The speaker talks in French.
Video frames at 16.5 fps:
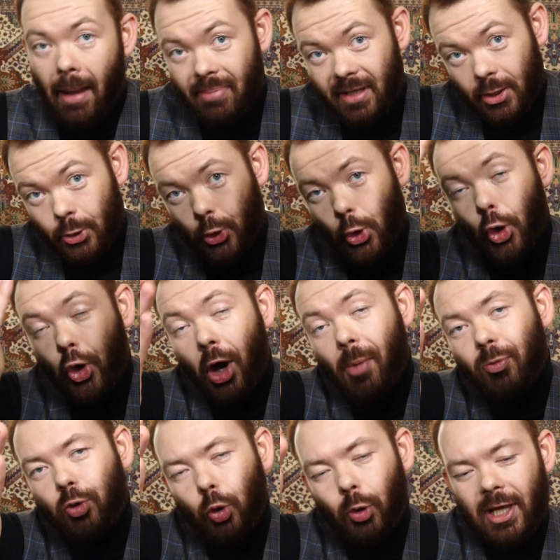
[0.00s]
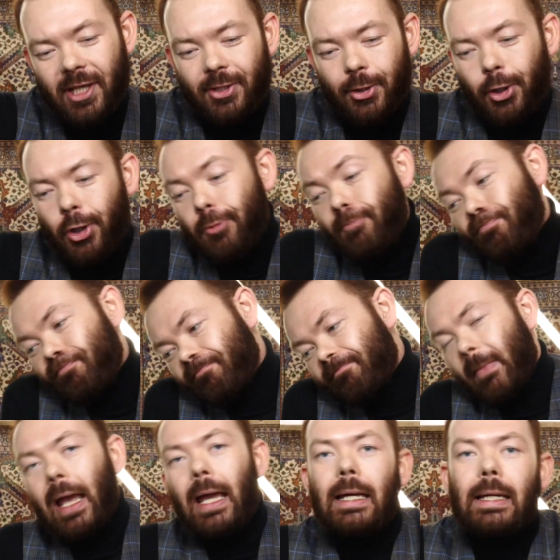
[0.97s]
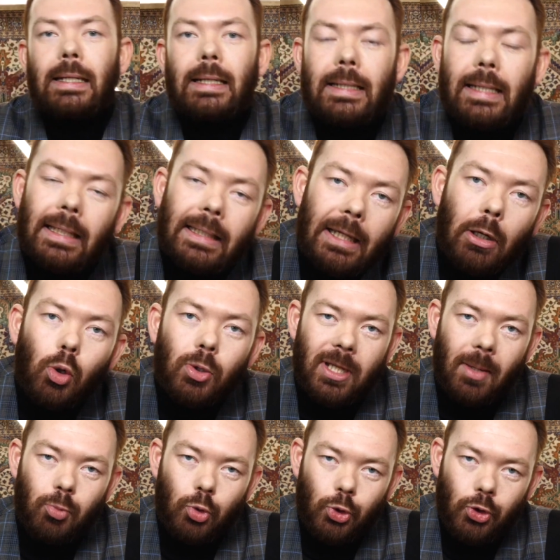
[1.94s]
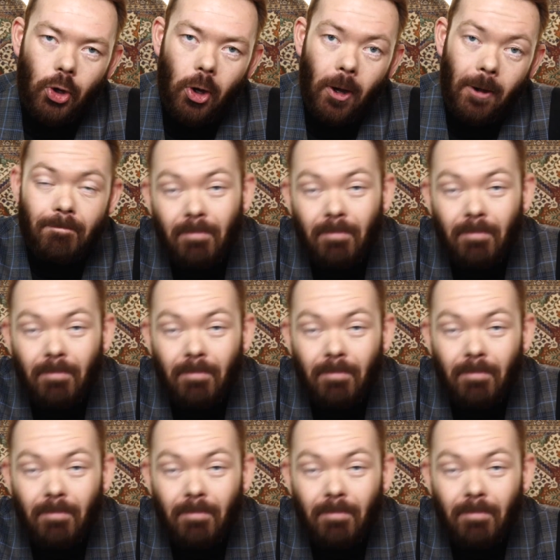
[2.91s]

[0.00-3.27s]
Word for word: Et bien sûr, comme tous les ans, il y a des gros abuseurs.